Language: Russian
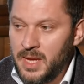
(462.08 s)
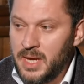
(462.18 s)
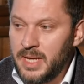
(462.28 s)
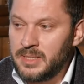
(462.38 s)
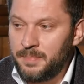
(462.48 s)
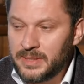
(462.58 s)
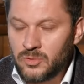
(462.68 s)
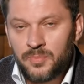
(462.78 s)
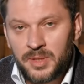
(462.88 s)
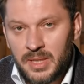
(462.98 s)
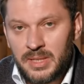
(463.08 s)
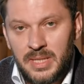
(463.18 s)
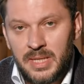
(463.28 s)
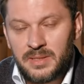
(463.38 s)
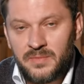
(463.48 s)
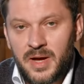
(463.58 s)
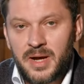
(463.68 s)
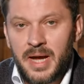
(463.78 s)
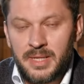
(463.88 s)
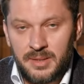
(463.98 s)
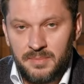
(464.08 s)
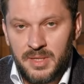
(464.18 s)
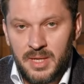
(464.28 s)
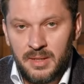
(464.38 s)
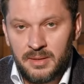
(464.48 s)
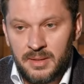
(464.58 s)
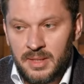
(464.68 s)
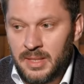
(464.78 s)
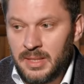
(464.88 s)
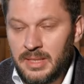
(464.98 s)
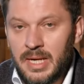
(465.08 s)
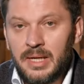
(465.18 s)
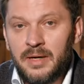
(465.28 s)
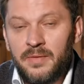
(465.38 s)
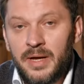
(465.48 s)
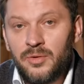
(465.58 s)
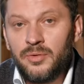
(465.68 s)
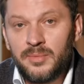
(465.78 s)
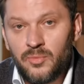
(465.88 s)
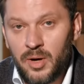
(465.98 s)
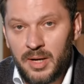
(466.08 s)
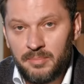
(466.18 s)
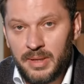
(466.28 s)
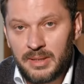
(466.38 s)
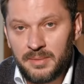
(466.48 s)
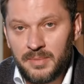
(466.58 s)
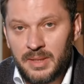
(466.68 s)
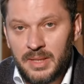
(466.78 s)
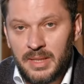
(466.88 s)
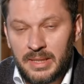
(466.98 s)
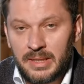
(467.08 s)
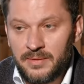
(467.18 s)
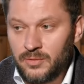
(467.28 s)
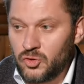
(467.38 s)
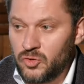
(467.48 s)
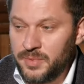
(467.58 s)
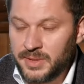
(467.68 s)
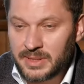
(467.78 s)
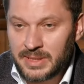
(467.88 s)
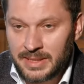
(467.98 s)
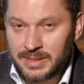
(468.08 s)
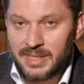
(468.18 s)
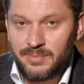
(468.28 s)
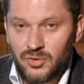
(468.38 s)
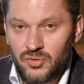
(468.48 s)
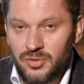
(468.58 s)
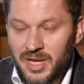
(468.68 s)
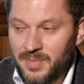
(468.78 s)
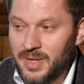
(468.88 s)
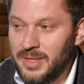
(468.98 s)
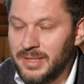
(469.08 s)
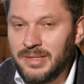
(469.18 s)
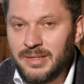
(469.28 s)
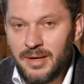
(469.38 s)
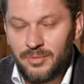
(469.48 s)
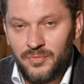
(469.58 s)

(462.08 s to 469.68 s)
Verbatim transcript: и эти поступки и действия ранят меня, я говорю ему об этом для того, чтобы дистанция между нами не